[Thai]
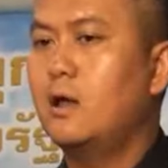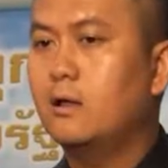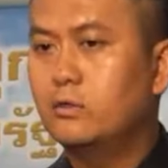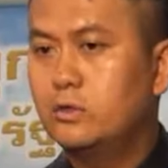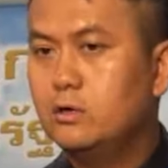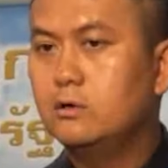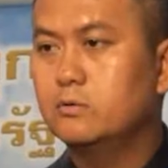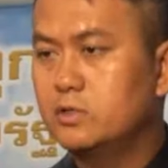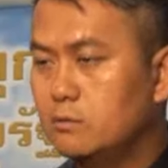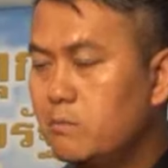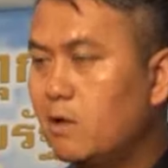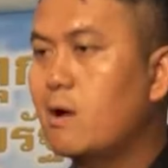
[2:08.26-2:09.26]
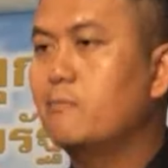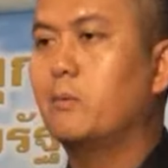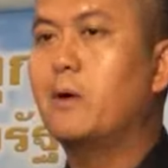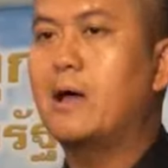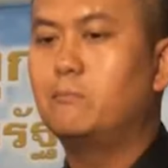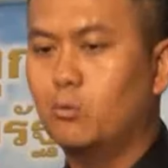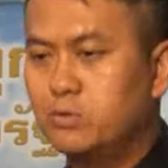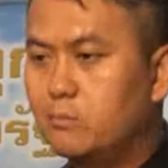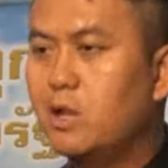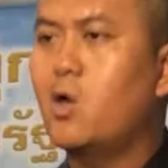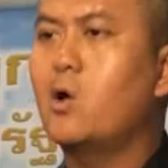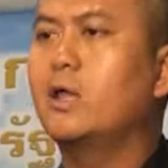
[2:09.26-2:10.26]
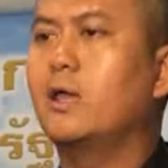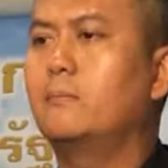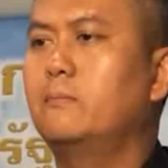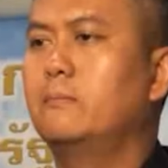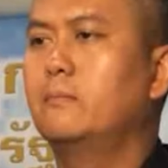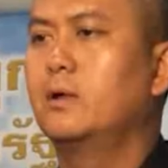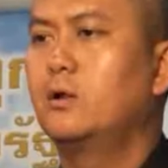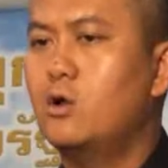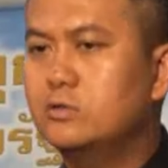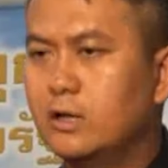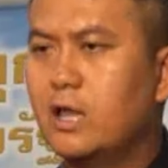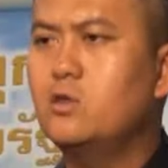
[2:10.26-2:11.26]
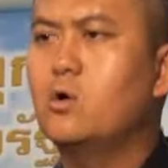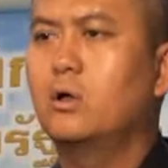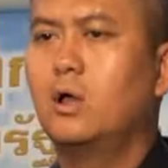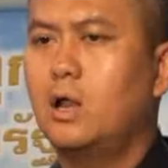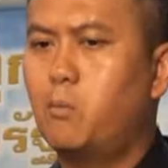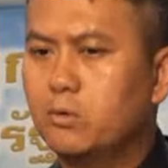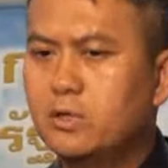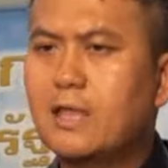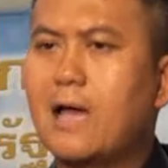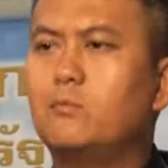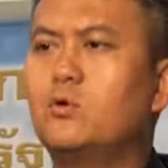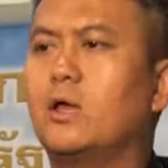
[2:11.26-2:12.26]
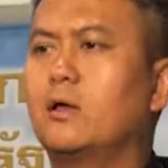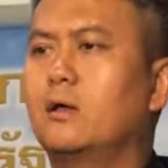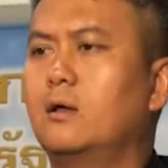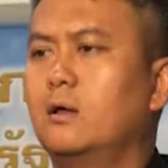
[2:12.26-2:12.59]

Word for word: เนี่ยสื่อถึงมีความสำคัญผมถึงมาร้องนี่ครับร้องถึงนายก แล้วผมจะตามด้วย